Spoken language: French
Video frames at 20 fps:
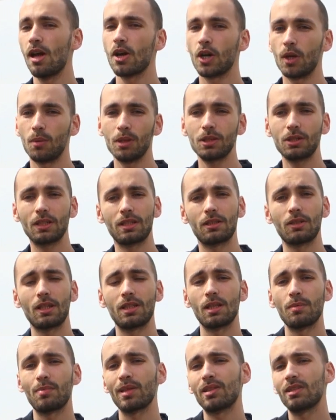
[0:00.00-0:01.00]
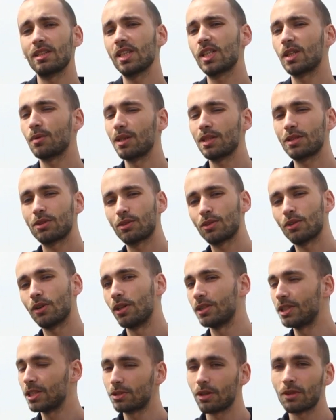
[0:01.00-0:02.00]
comment est-ce que ça s'est passé comment est-ce que
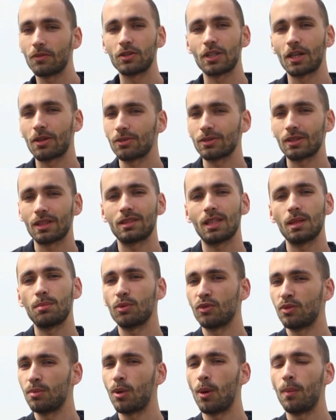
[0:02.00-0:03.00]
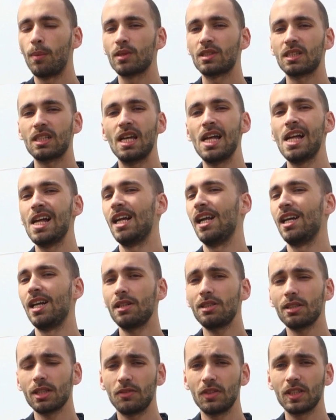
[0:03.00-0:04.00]
euh, TikTok vous a contacté pour vous proposer la
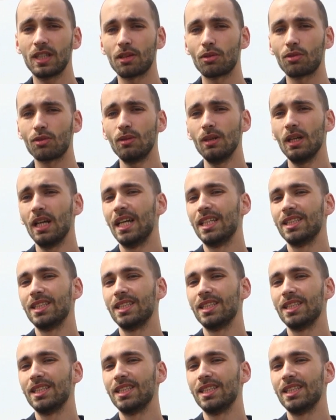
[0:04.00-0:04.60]
certification.